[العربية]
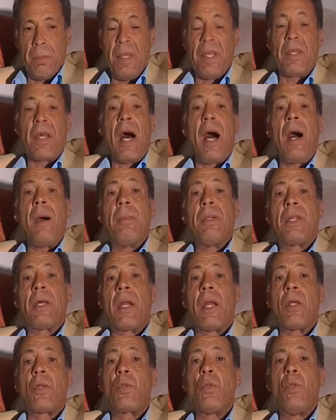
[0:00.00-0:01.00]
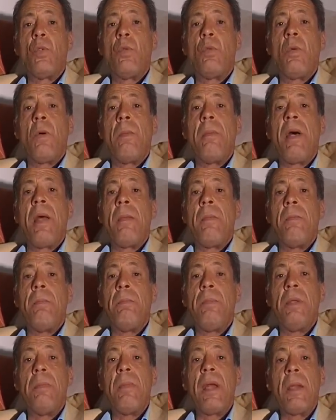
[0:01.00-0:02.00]
بصحابه الرسول ومن
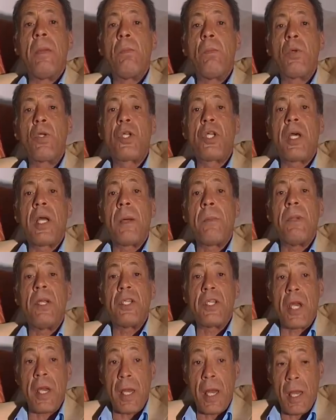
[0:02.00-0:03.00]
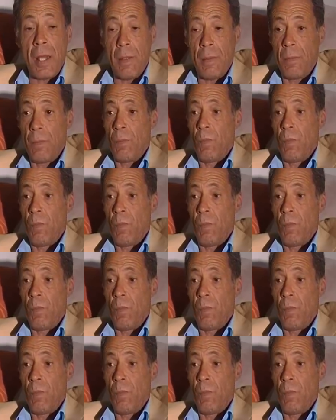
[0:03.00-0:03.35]
بمن بشر بالجنه